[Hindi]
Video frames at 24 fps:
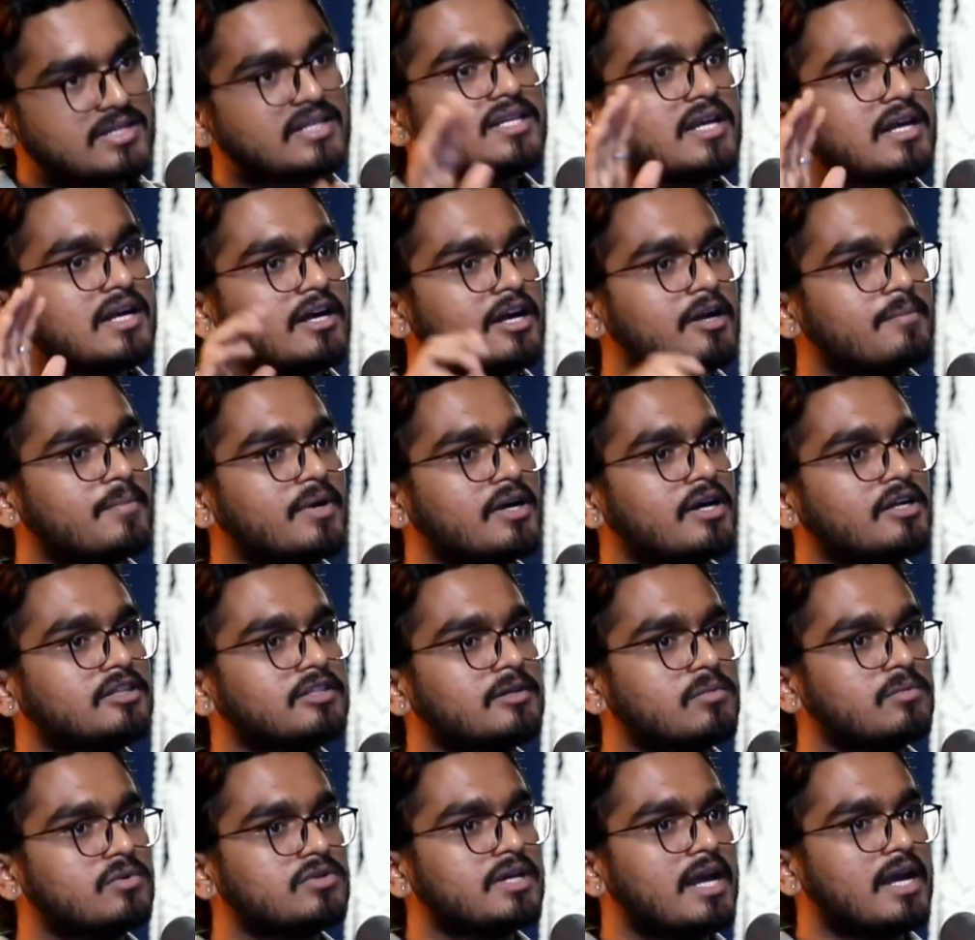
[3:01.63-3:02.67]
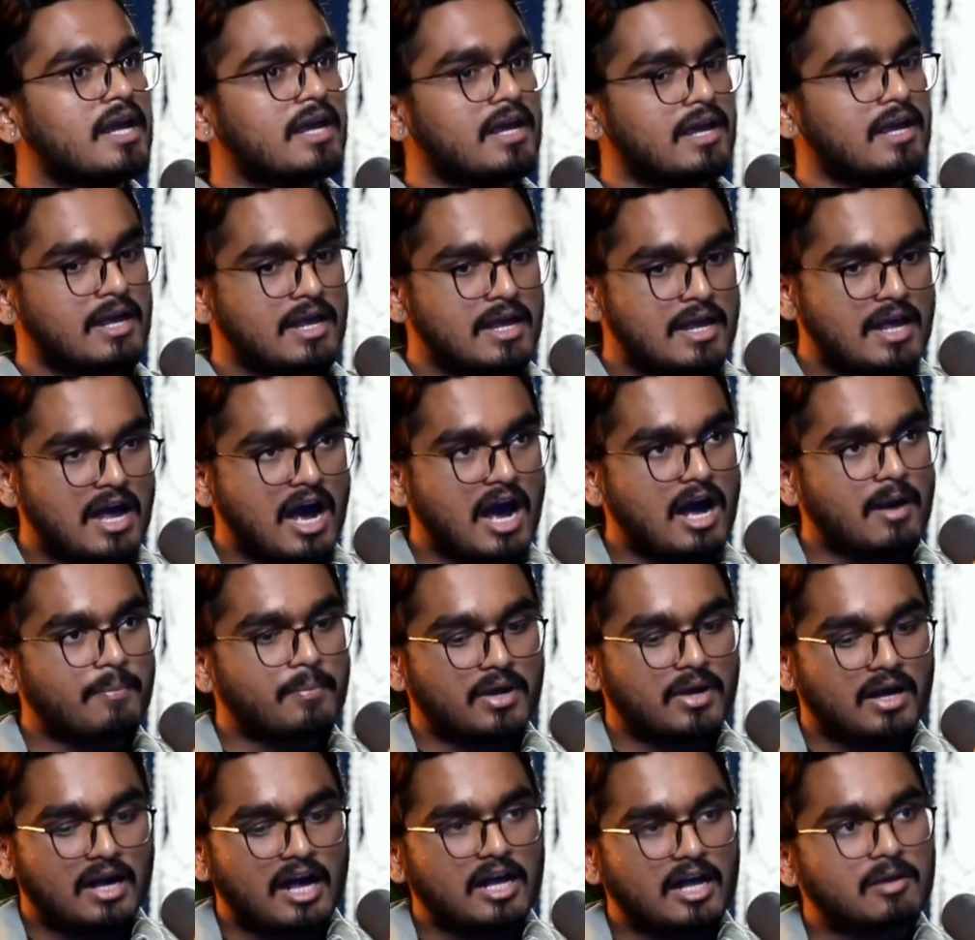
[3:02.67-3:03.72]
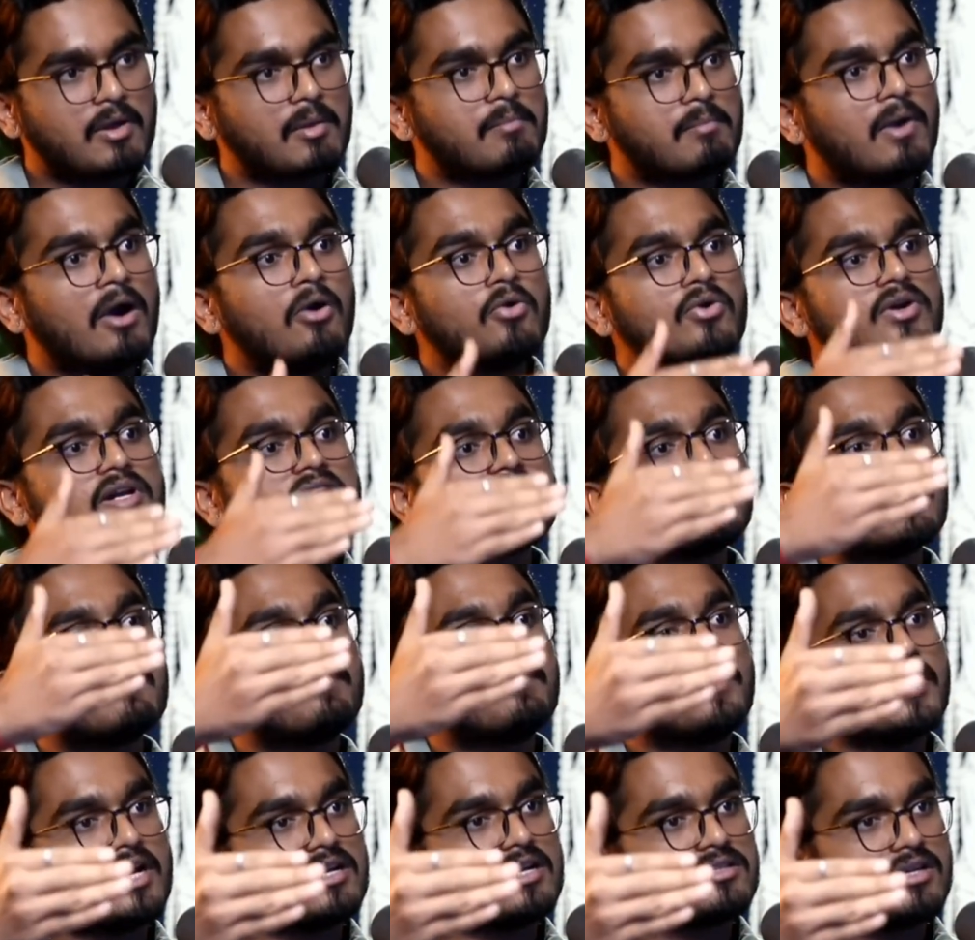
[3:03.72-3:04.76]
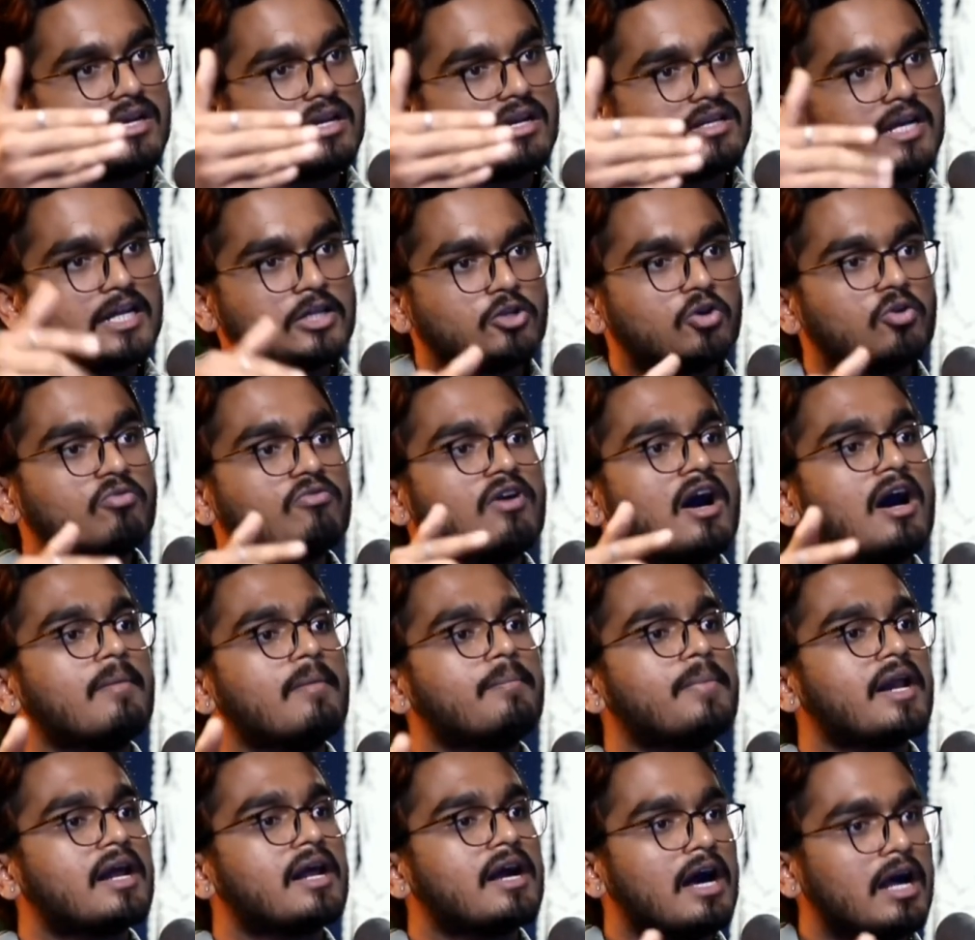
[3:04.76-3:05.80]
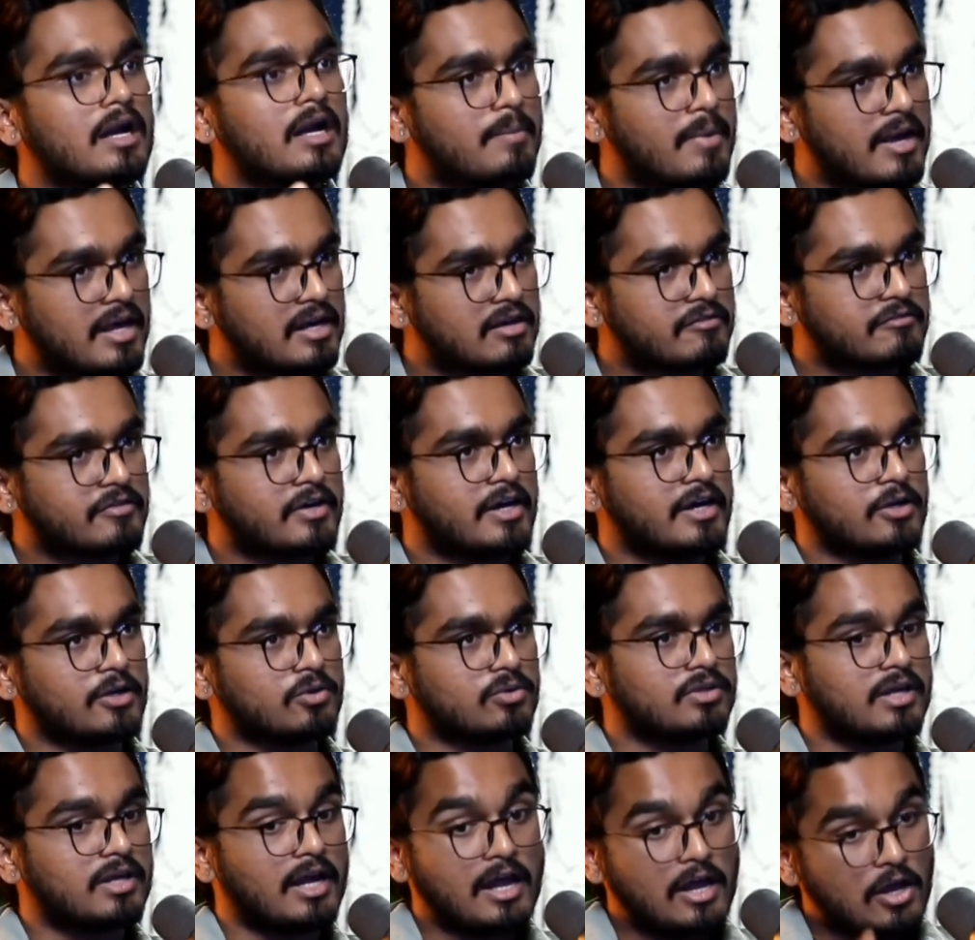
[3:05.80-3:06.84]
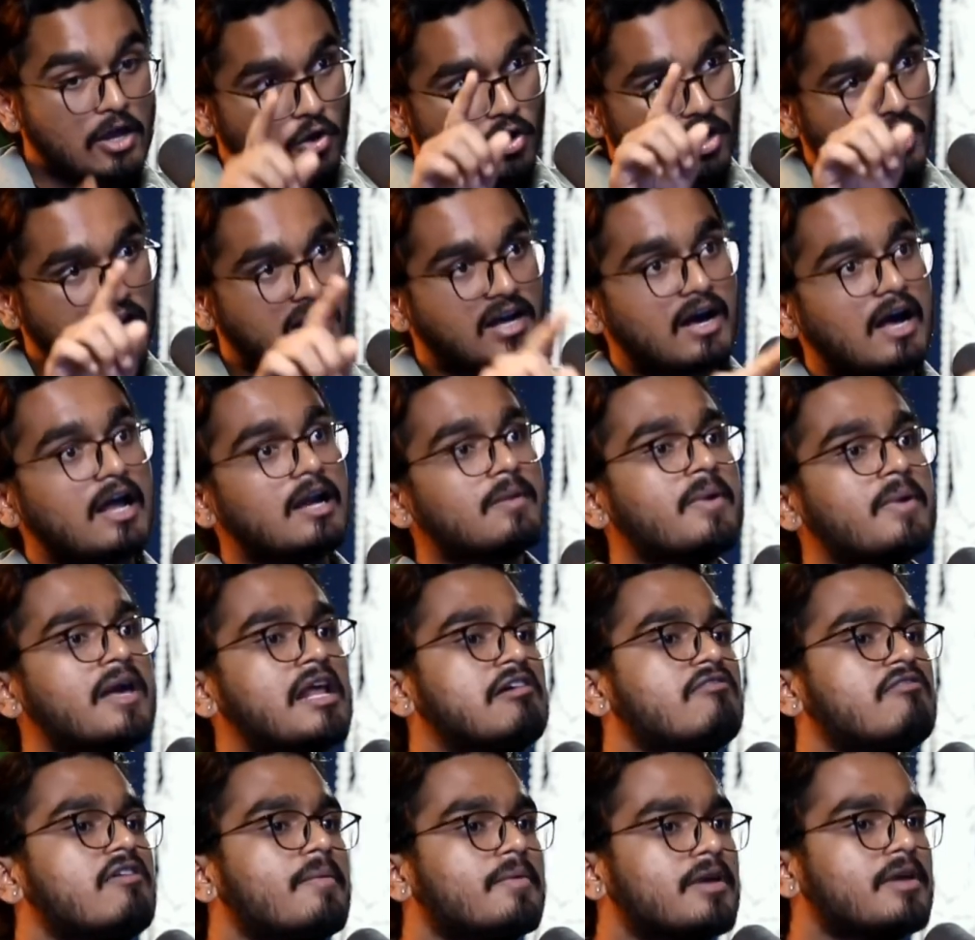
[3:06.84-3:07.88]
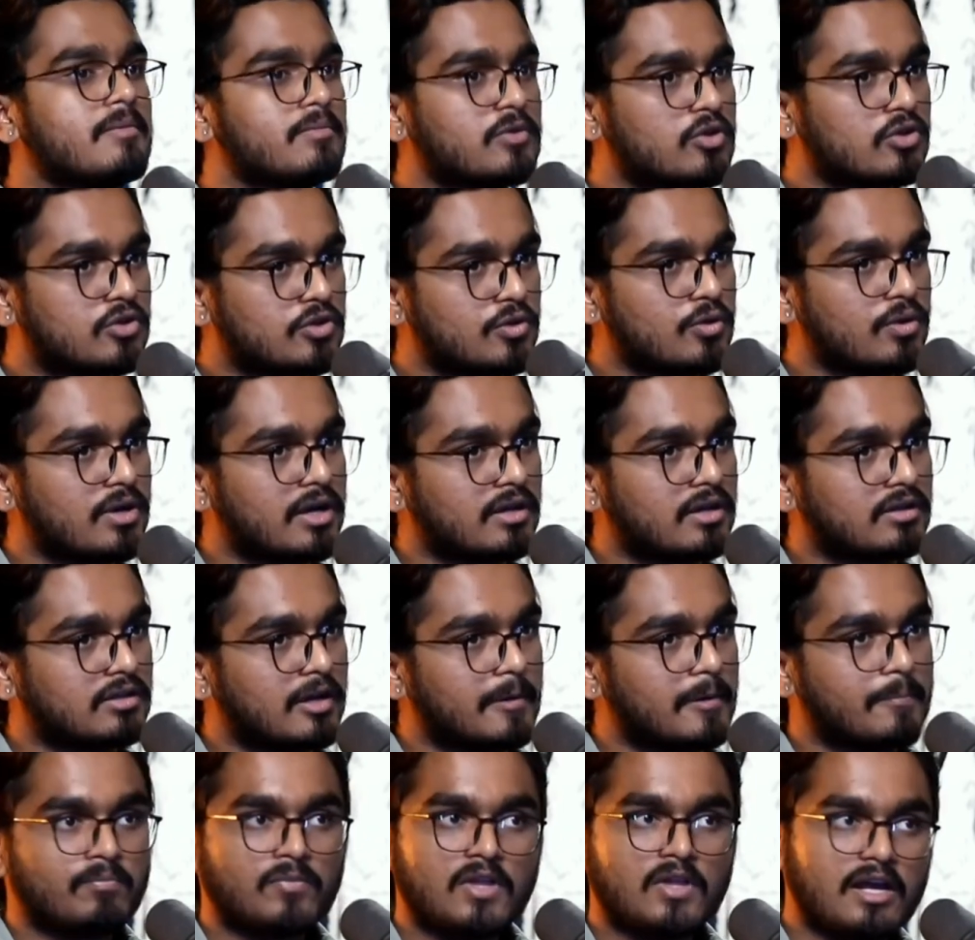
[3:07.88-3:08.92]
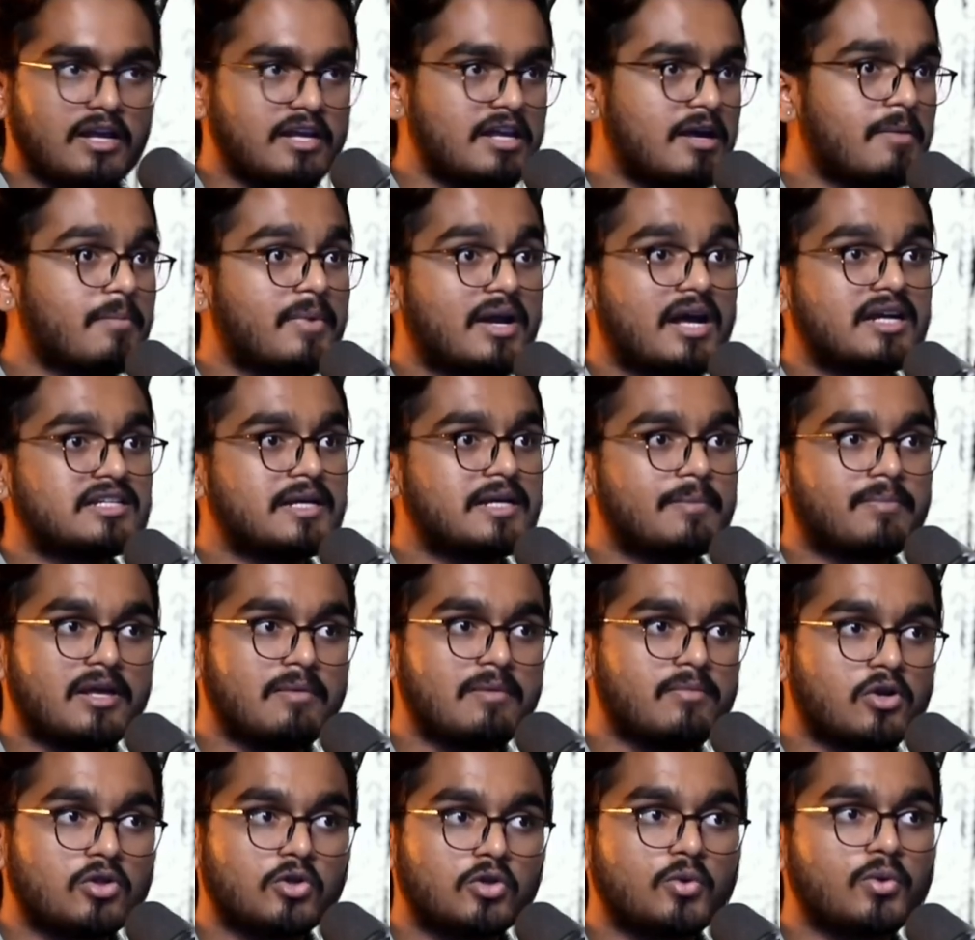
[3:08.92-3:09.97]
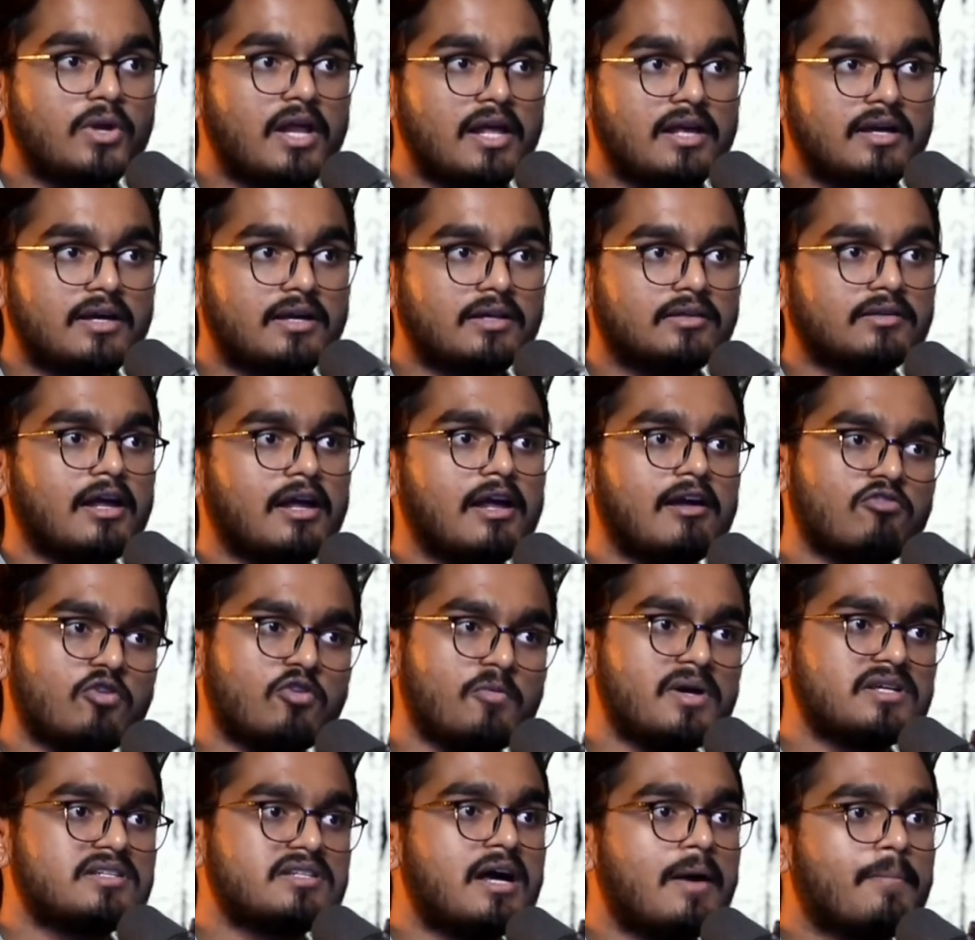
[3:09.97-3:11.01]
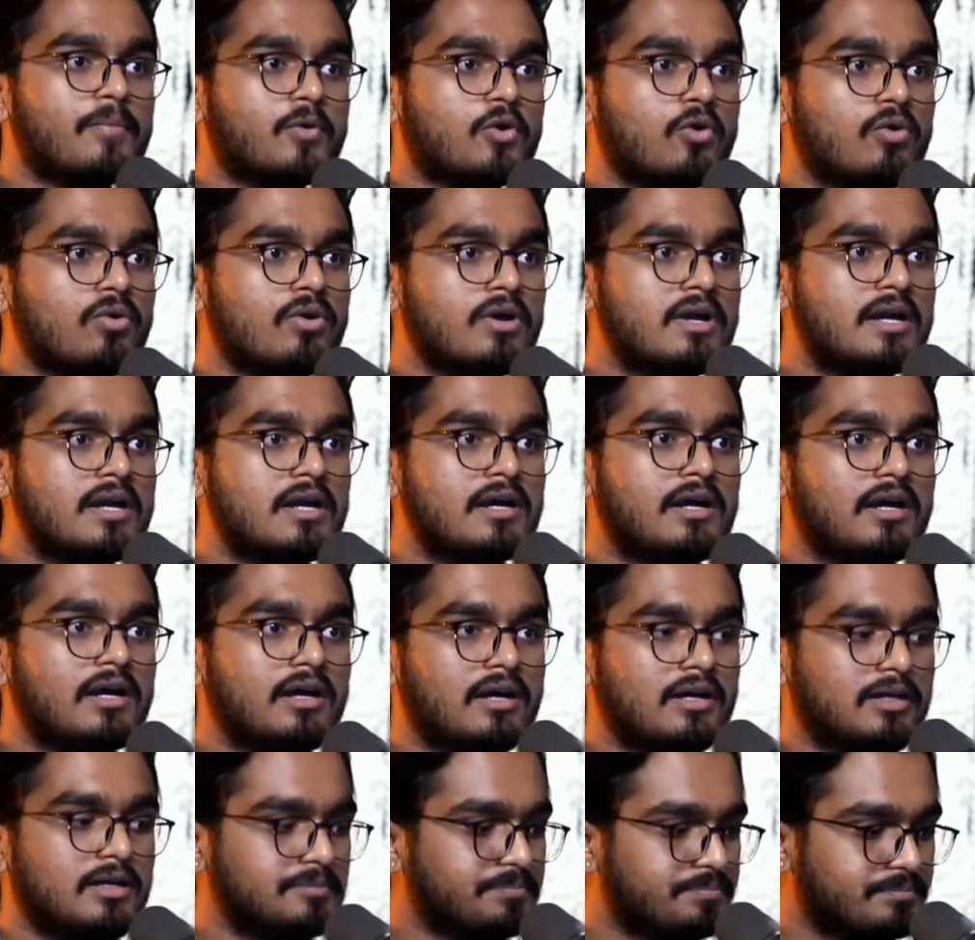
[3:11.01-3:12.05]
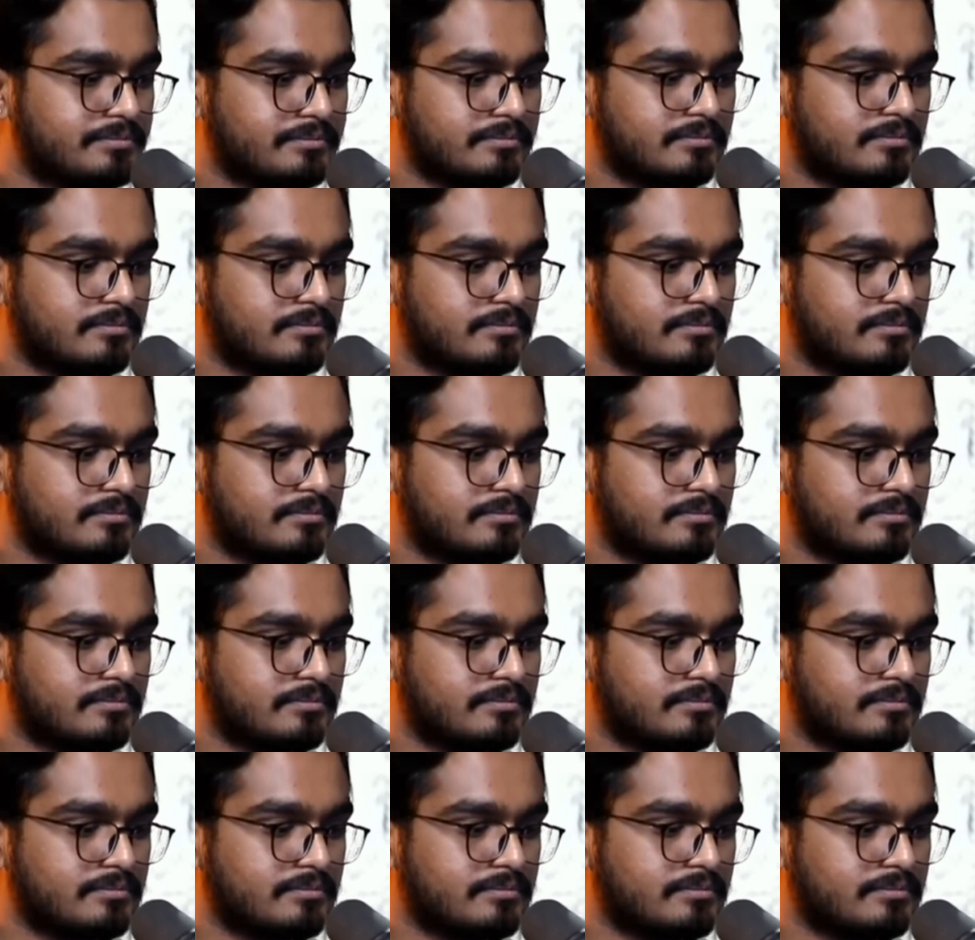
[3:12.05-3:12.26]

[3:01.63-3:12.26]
जैसे कर्म खत्म हो जाएंगे आप कार्मिक बाउंड्री के परे चले जाते हैं और वहां पर काल भैरव खड़े होते हैं और काल भैरव आपकी मृत्यु करते हैं यमराज समाज आपकी मृत्यु नहीं करता है वो बस आपको आ,